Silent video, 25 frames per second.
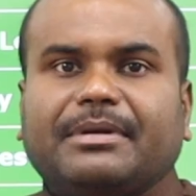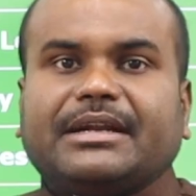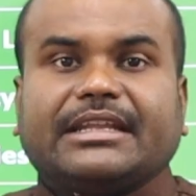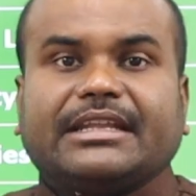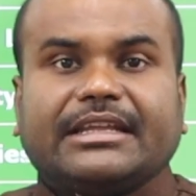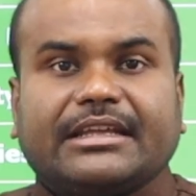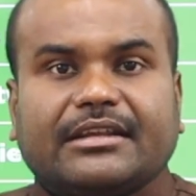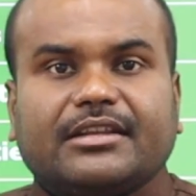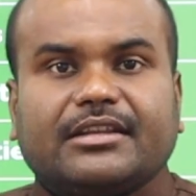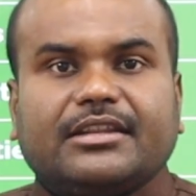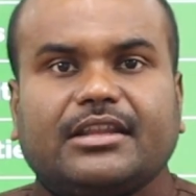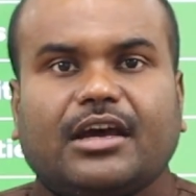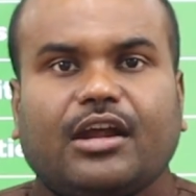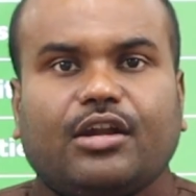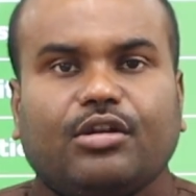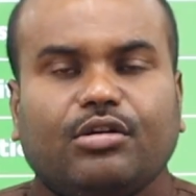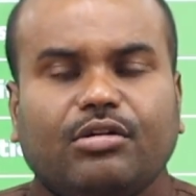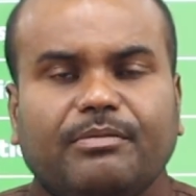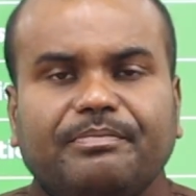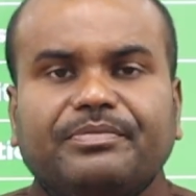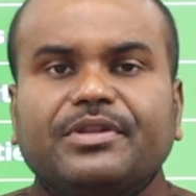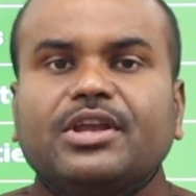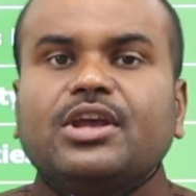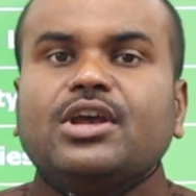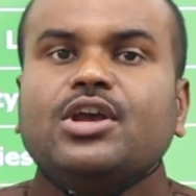பட்
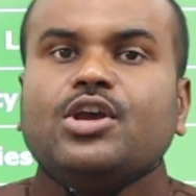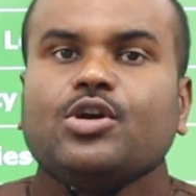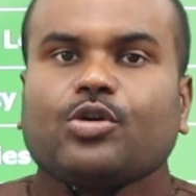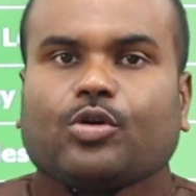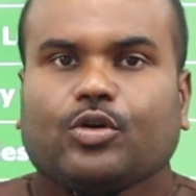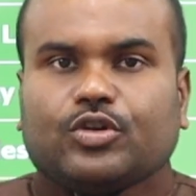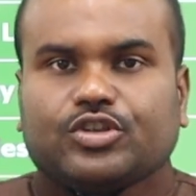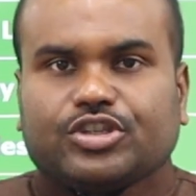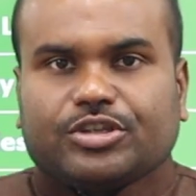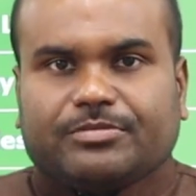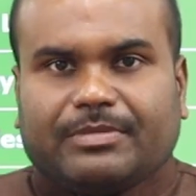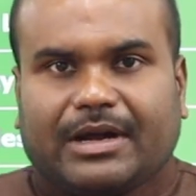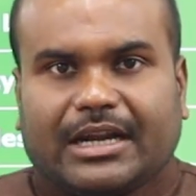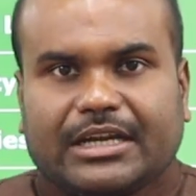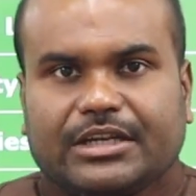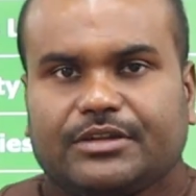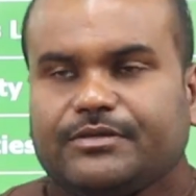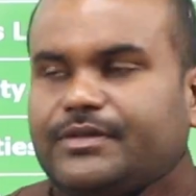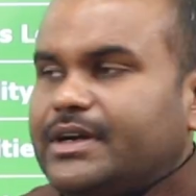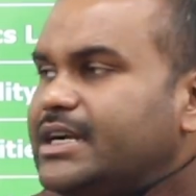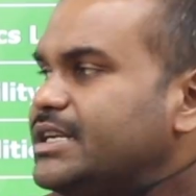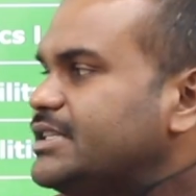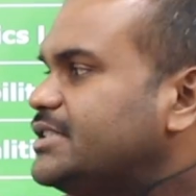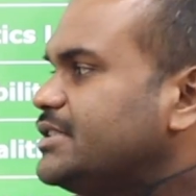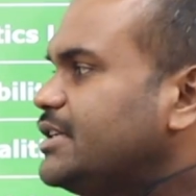இருந்தாலும் கொஞ்சம்
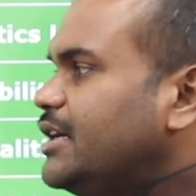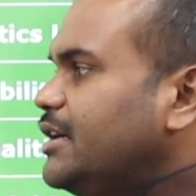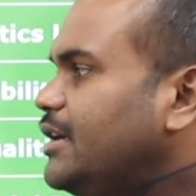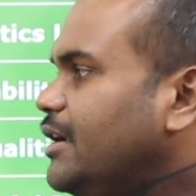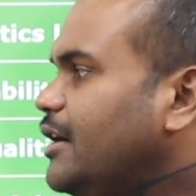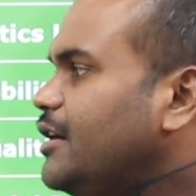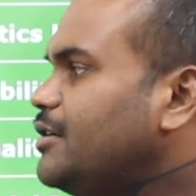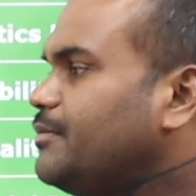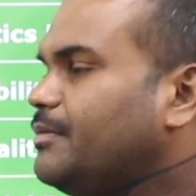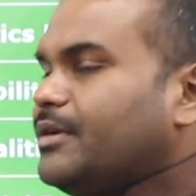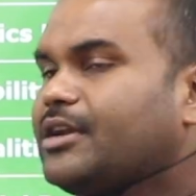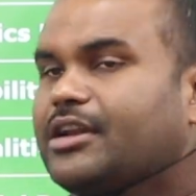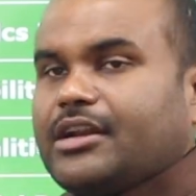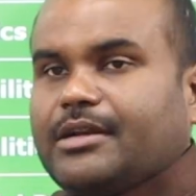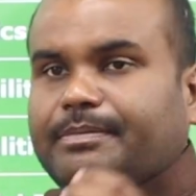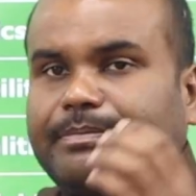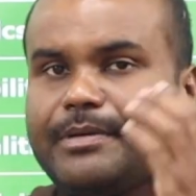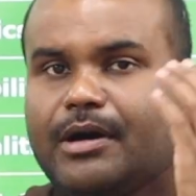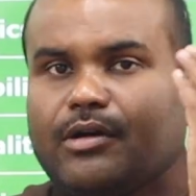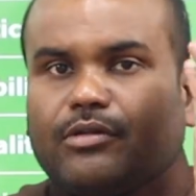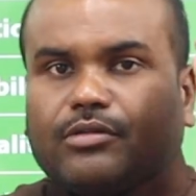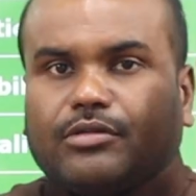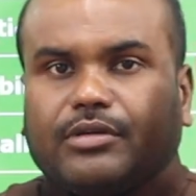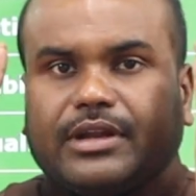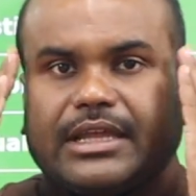அட்வான்ஸ்டாக லேர்ன் பண்ணுறப்ப
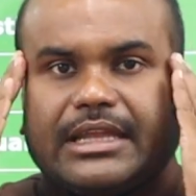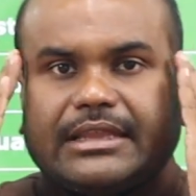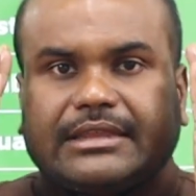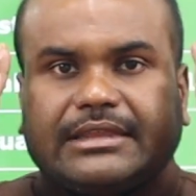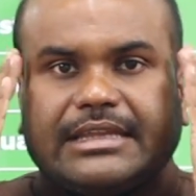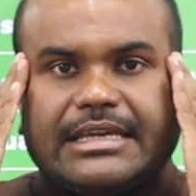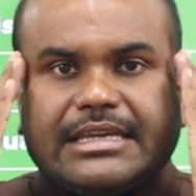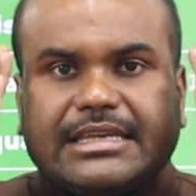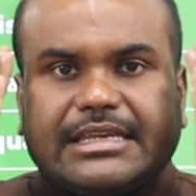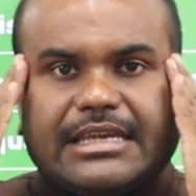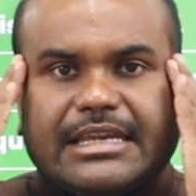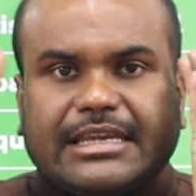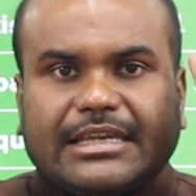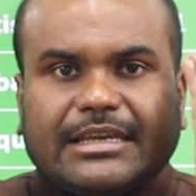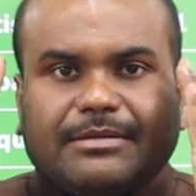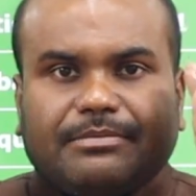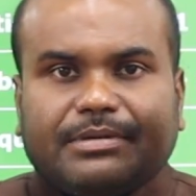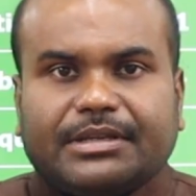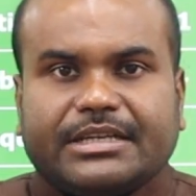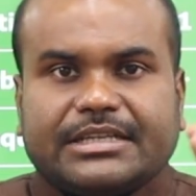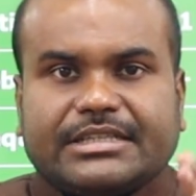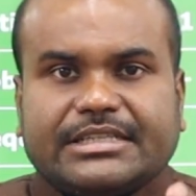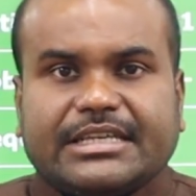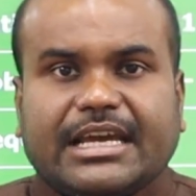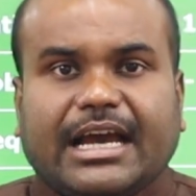அவங்களுடைய திங்கிங்
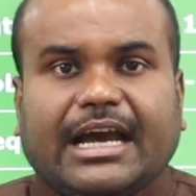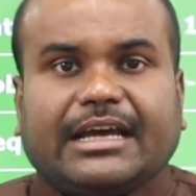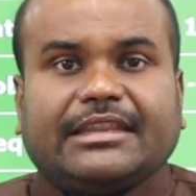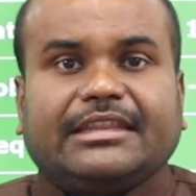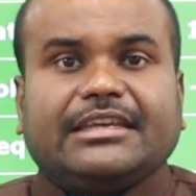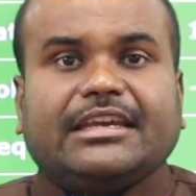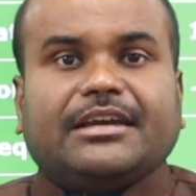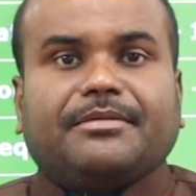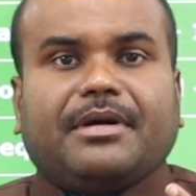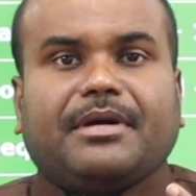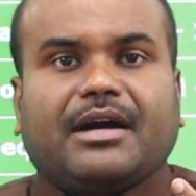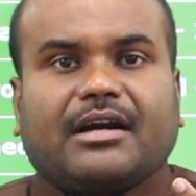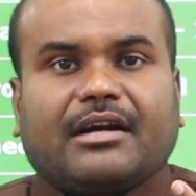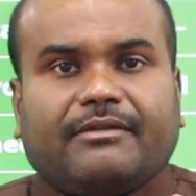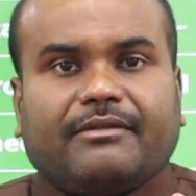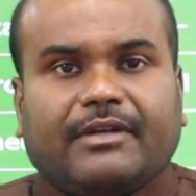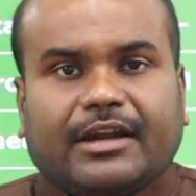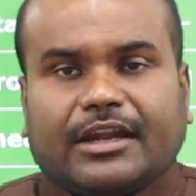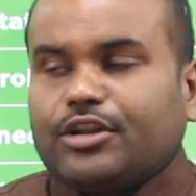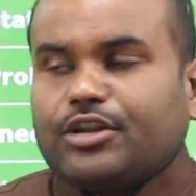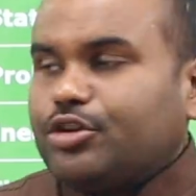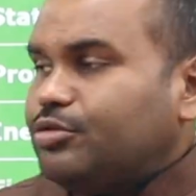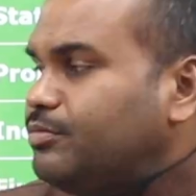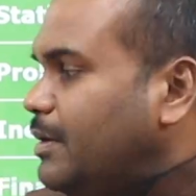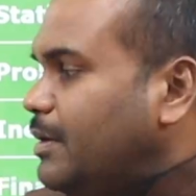எபிலிட்டி அதிகமாக
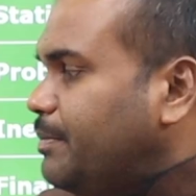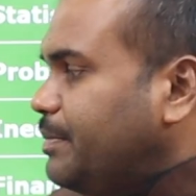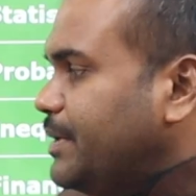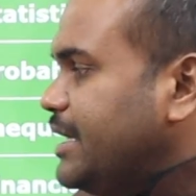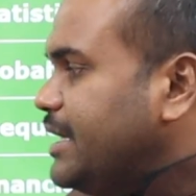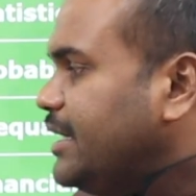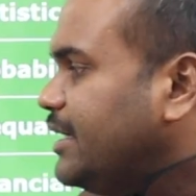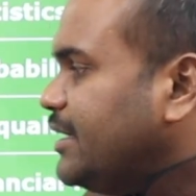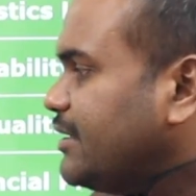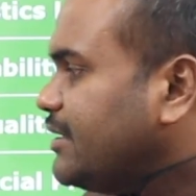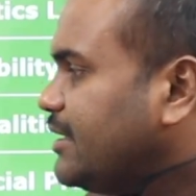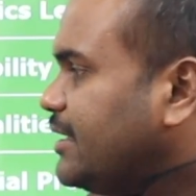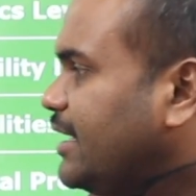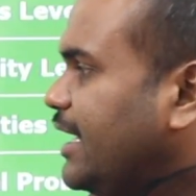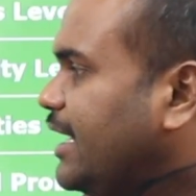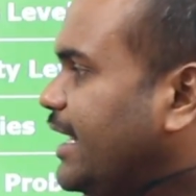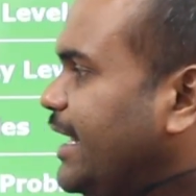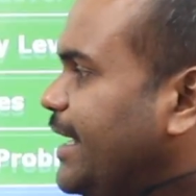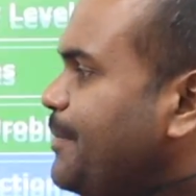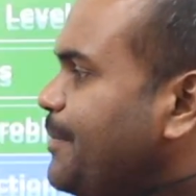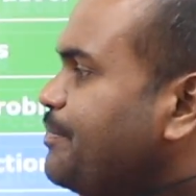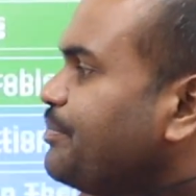வளரும் அப்படிங்கிறதுனால